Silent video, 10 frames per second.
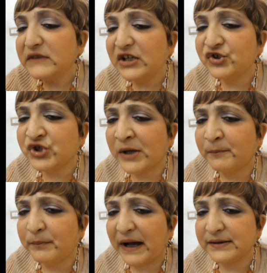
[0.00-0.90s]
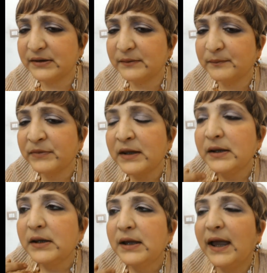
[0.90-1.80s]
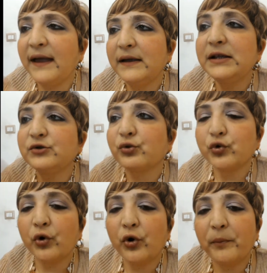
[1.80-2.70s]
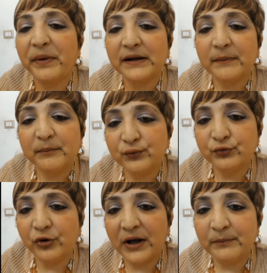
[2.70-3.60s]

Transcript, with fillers: champagne è il trucco per l'appunto